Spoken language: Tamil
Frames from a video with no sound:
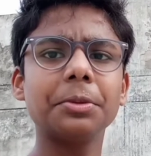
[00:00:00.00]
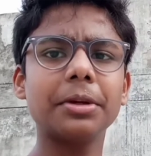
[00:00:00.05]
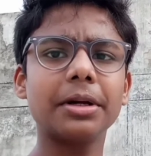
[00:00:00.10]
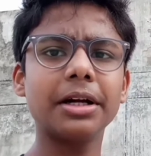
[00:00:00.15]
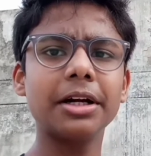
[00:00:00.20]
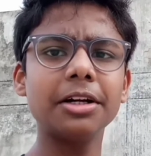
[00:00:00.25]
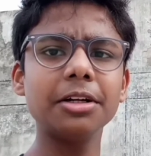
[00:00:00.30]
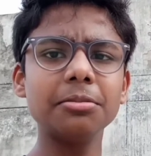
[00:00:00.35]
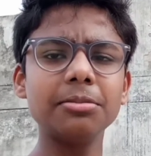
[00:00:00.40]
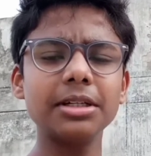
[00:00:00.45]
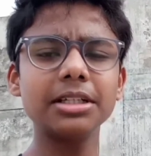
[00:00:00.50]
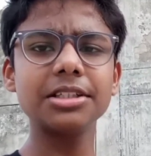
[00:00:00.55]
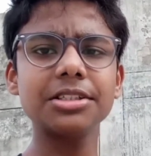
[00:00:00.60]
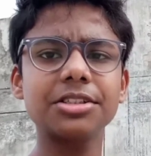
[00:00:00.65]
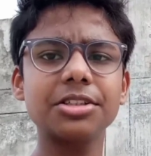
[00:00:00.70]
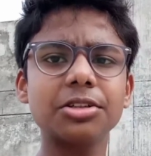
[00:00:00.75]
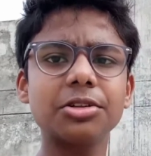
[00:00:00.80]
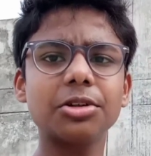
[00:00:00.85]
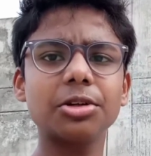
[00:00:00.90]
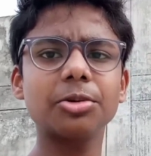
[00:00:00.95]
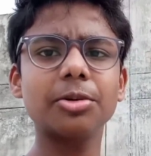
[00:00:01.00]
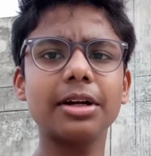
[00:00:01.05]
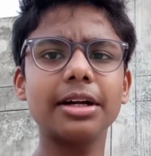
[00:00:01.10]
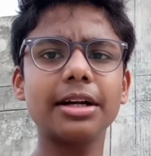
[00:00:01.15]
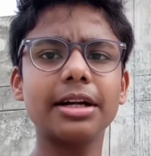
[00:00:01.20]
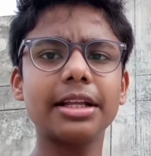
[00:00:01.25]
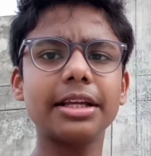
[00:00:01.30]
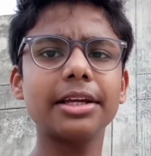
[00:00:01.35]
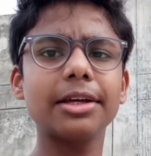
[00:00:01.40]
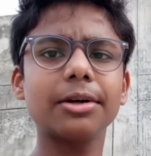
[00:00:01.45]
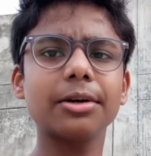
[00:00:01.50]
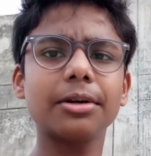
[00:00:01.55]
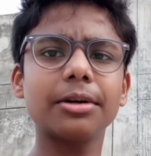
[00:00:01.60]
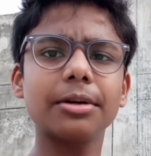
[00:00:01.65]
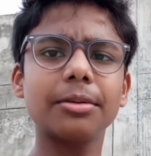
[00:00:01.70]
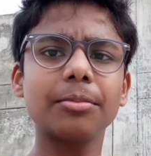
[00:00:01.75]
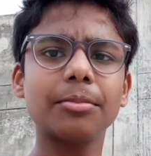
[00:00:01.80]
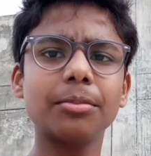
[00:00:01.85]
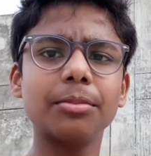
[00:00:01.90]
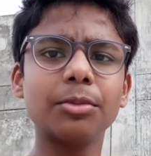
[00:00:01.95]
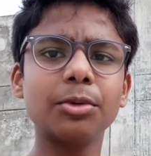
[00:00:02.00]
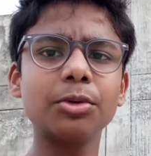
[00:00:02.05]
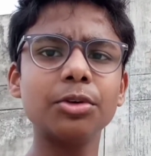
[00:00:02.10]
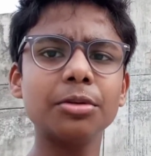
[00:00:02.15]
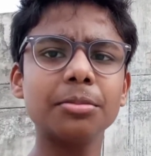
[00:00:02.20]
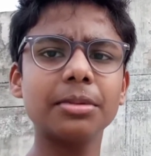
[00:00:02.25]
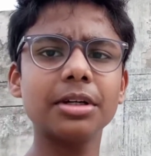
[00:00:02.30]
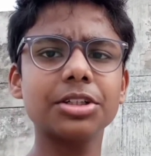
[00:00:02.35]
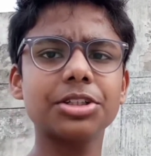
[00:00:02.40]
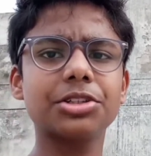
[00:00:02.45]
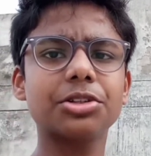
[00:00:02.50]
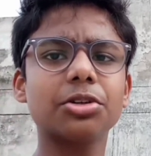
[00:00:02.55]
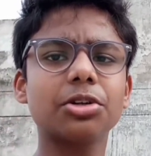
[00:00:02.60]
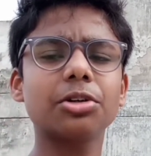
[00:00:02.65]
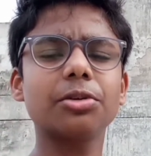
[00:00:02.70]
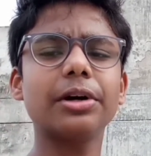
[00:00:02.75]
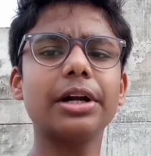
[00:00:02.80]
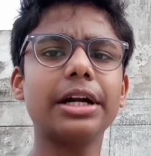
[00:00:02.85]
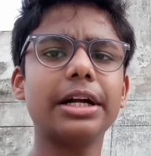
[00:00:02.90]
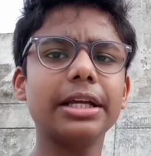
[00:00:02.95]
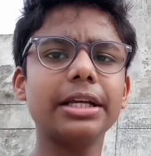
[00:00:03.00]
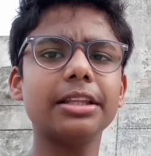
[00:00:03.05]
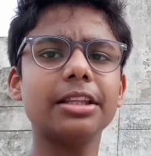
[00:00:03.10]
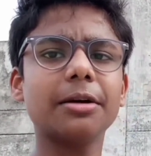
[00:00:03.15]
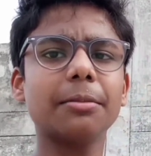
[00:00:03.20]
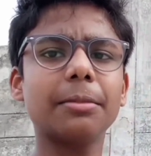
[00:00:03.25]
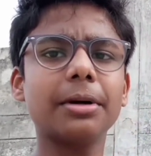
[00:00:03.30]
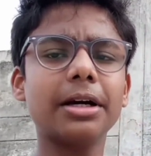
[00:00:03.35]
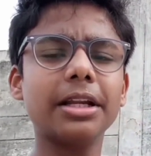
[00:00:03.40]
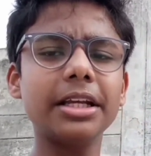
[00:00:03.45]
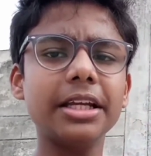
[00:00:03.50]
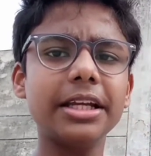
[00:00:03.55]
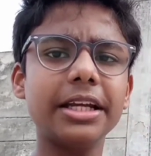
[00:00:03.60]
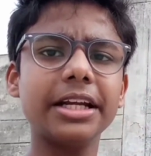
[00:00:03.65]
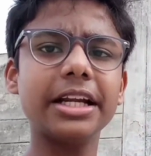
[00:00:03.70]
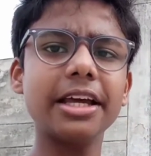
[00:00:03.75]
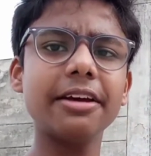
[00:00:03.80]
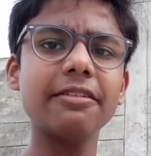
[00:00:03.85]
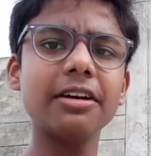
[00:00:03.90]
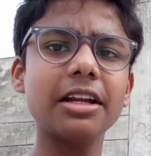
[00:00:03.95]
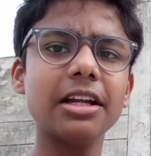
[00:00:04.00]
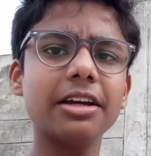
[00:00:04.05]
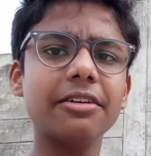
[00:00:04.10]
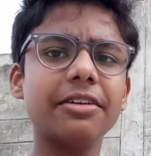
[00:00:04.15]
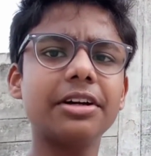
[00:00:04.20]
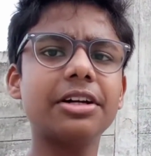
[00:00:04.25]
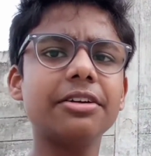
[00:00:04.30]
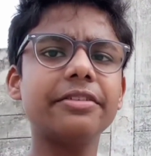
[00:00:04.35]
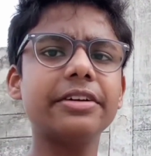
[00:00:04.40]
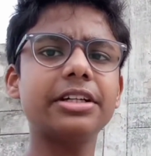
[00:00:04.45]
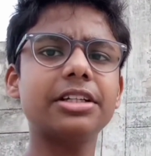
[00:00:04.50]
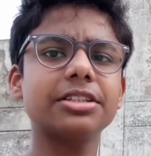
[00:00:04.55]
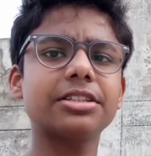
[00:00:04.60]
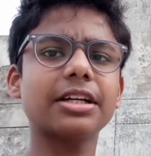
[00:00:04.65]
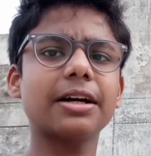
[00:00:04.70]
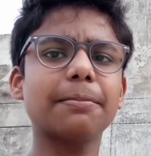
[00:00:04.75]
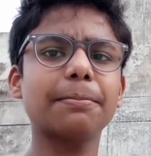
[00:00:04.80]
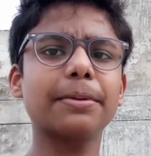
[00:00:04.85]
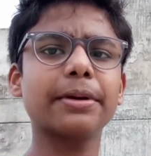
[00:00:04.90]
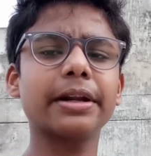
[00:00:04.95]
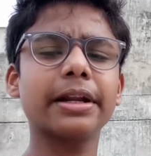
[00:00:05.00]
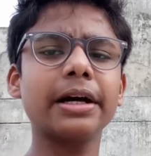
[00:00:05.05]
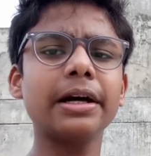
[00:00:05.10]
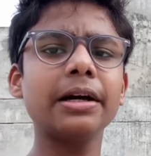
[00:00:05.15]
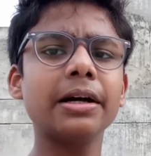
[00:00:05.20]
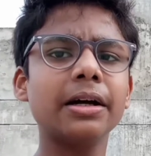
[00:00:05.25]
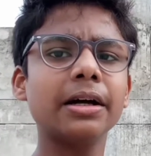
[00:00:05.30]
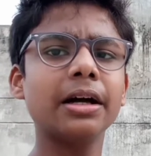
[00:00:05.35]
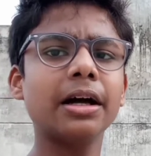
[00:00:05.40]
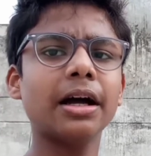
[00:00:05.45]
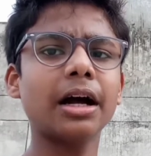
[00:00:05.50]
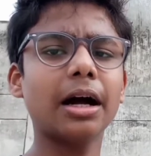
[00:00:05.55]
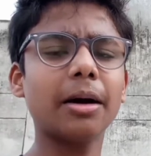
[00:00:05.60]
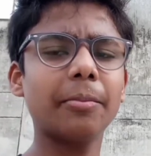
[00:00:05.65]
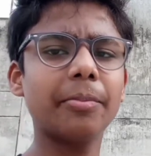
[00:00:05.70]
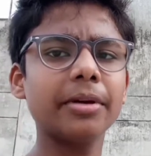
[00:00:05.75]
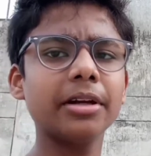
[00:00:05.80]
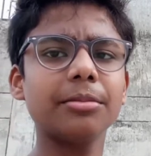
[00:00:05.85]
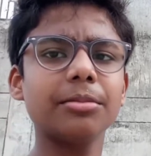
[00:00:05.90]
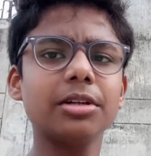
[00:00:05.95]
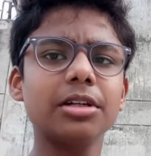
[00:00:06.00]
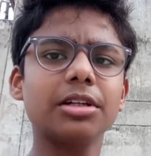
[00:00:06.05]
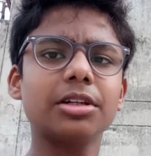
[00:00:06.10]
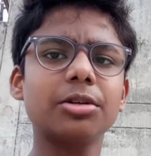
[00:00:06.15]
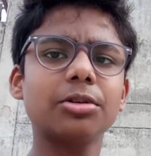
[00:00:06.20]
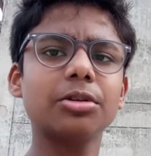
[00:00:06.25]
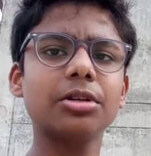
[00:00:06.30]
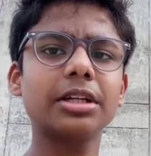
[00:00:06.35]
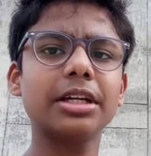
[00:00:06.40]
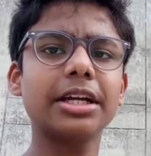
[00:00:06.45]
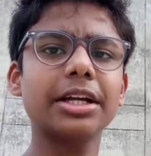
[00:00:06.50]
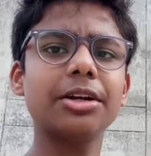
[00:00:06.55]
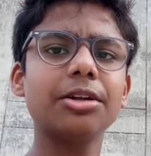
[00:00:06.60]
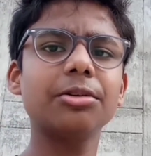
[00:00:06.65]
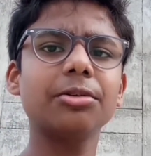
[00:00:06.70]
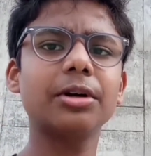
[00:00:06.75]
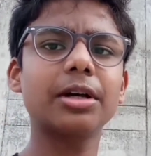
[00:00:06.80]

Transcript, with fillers: ரெண்டு மாதத்துக்கு ஒரு வாட்டி மூணு மாதத்துக்கு ஒரு வாட்டி இந்த மாதிரி இடைவேளை விட்டு விட்டு சாப்பிடலாம் அப்போ நம்மளுக்கு ஒரு கீடும்